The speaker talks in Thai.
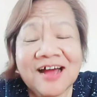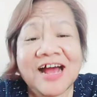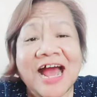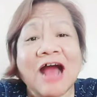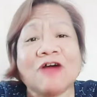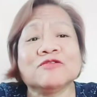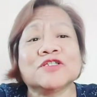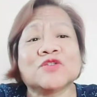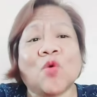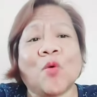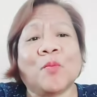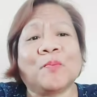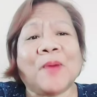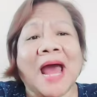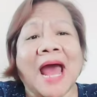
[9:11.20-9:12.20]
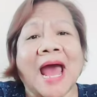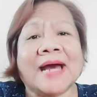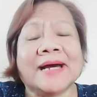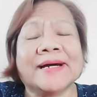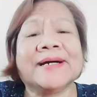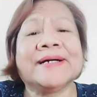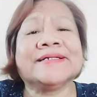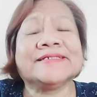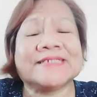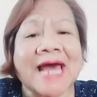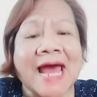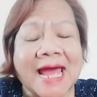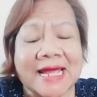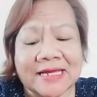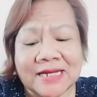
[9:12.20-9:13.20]
เข้าสู่ป่า เออ
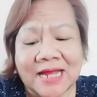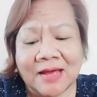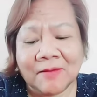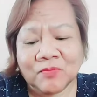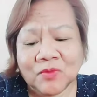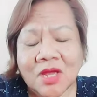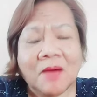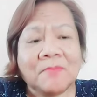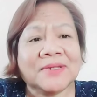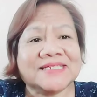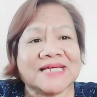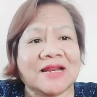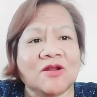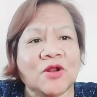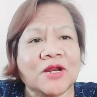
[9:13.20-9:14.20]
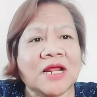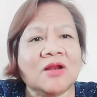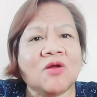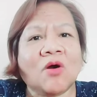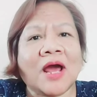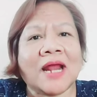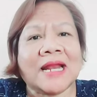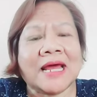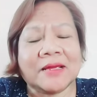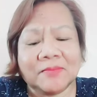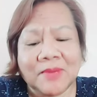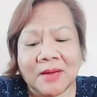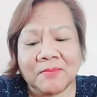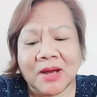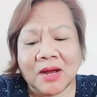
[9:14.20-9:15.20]
ใช่นะ มันจะรณรงค์อะไร
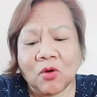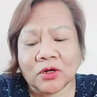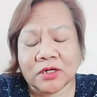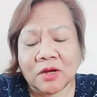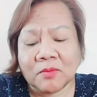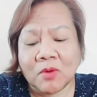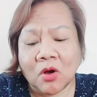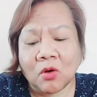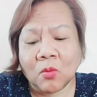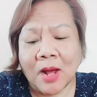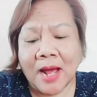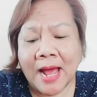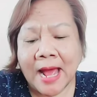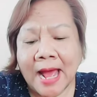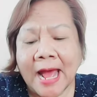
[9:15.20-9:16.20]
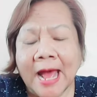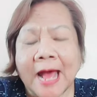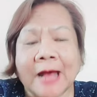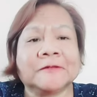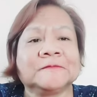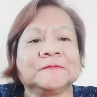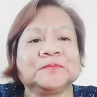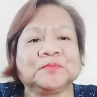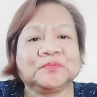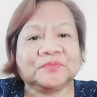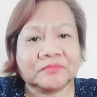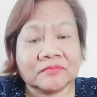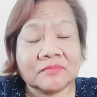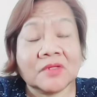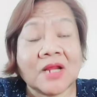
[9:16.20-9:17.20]
มาบางคนก็บอกว่า
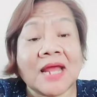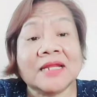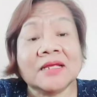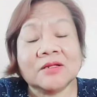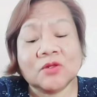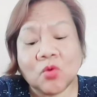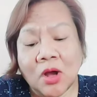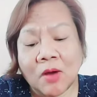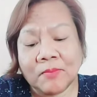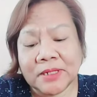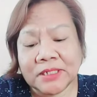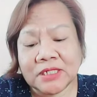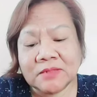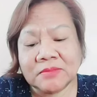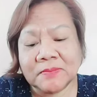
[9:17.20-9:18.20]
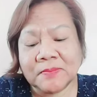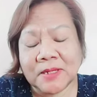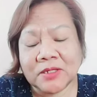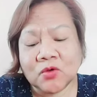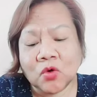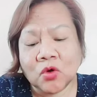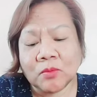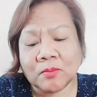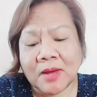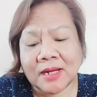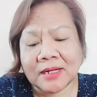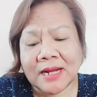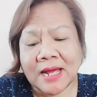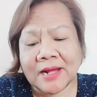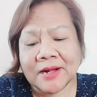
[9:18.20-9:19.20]
อืมอันนี้ดูคอมเมนต์ที่มีประโยชน์มา
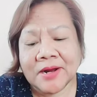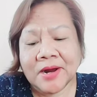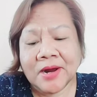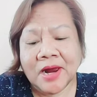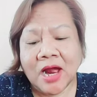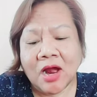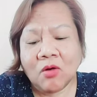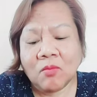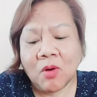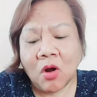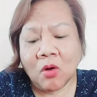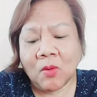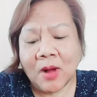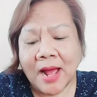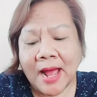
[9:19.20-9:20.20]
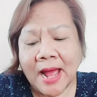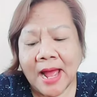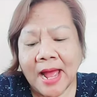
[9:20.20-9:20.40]
กนะ เขาบอกว่า